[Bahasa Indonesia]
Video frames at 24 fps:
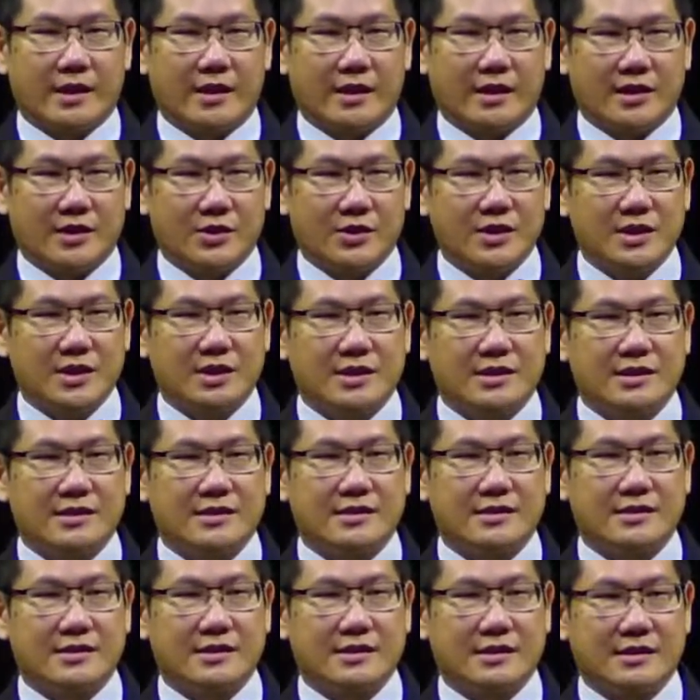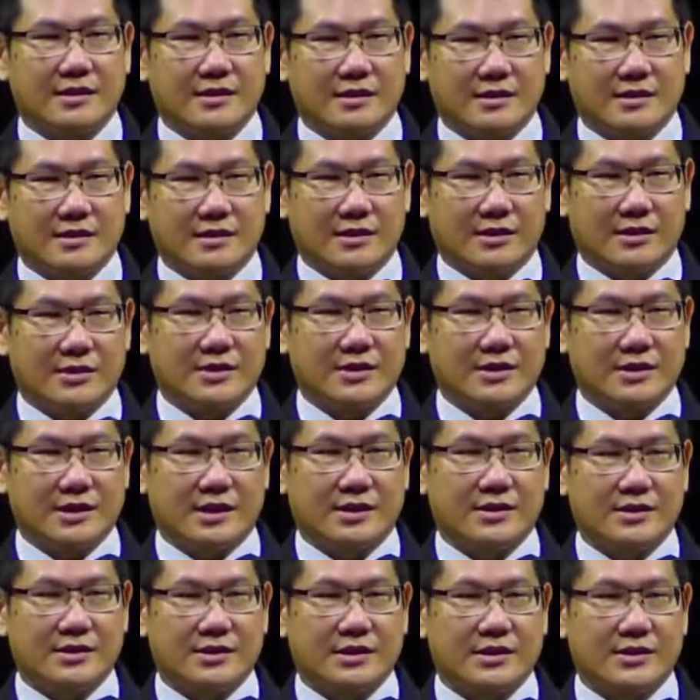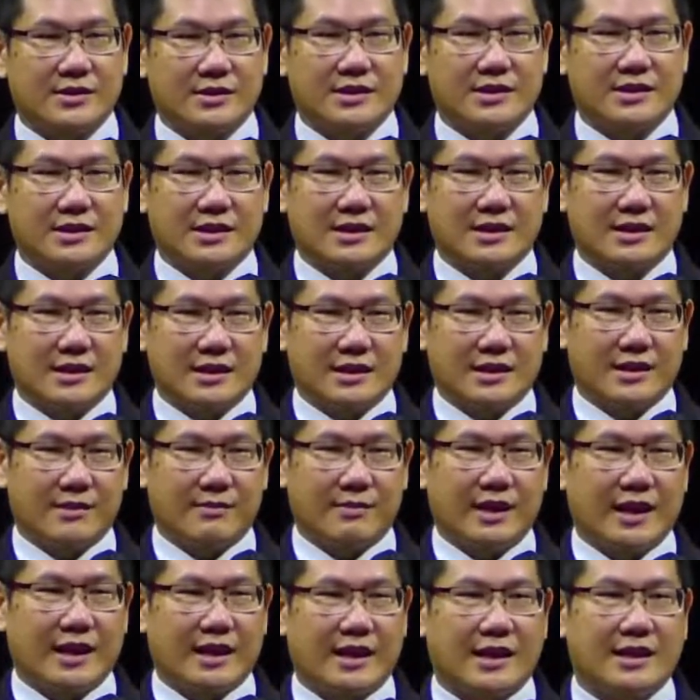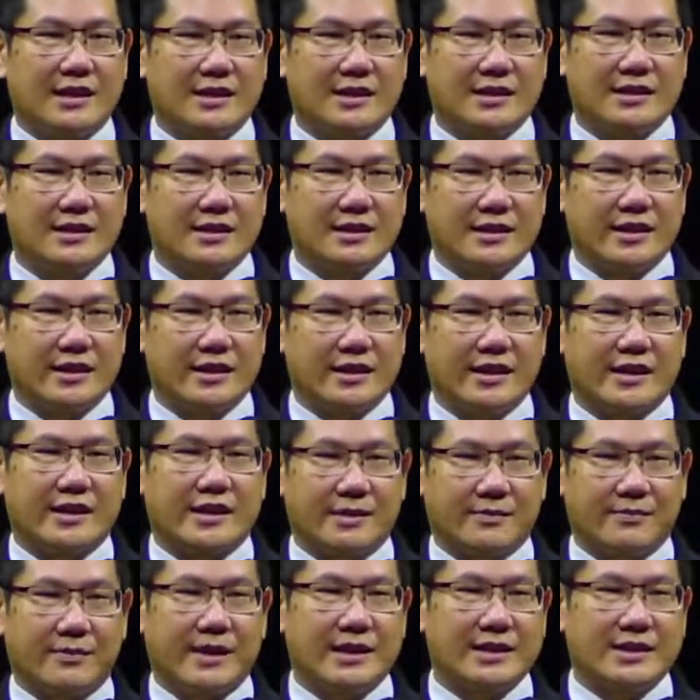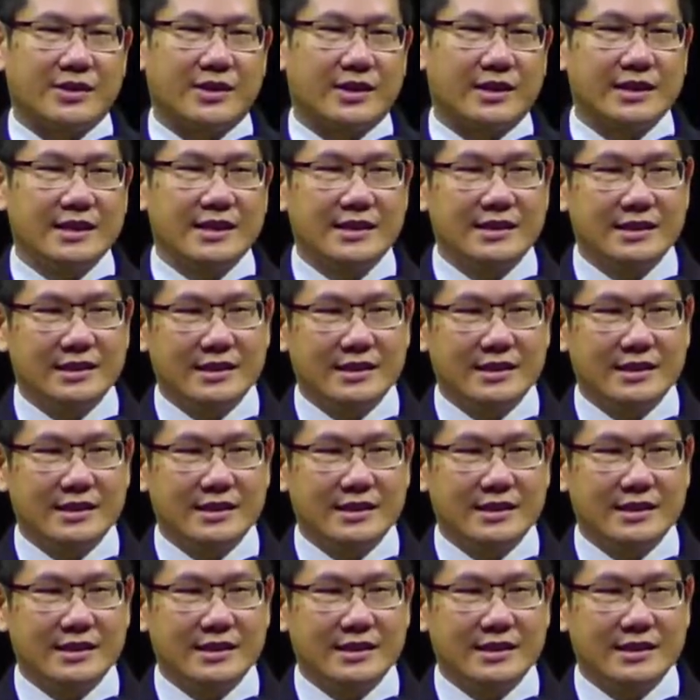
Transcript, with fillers: Lanjut, terus, terus, terus ke belakang, eh ke depan, sorry,